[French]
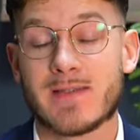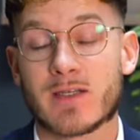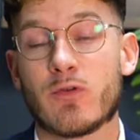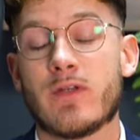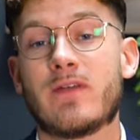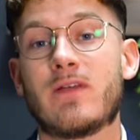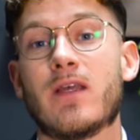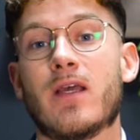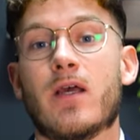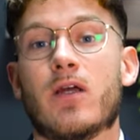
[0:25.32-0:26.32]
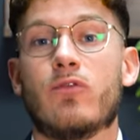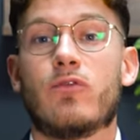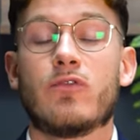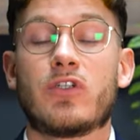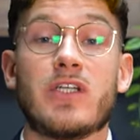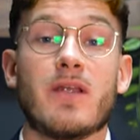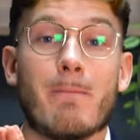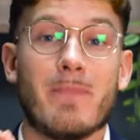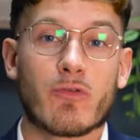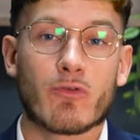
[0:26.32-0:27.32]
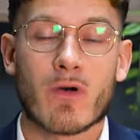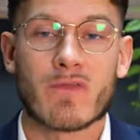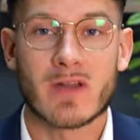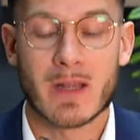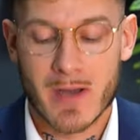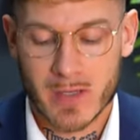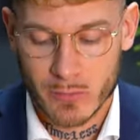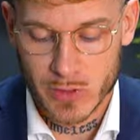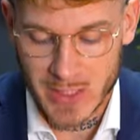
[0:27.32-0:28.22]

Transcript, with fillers: des actualités de chez Maison Morphin, la marque que